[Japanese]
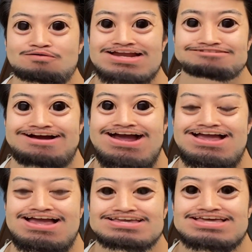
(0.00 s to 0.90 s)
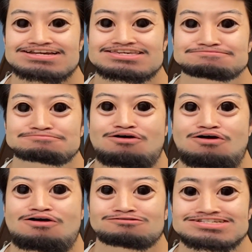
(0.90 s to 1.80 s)
今回は夜勤も
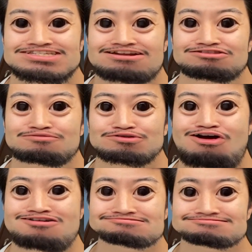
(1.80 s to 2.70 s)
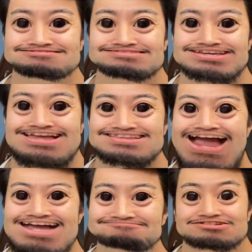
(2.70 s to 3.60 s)
オリジナルのものを作ってきたんだ
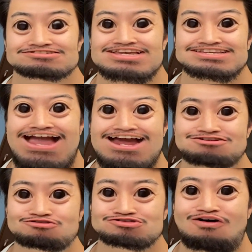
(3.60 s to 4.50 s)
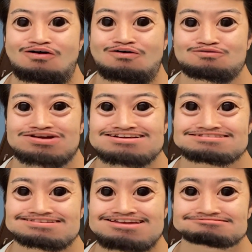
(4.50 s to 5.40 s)
作ってきた様子をご覧
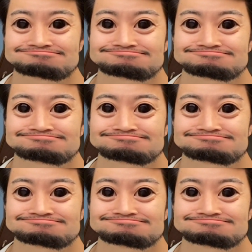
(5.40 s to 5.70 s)
ください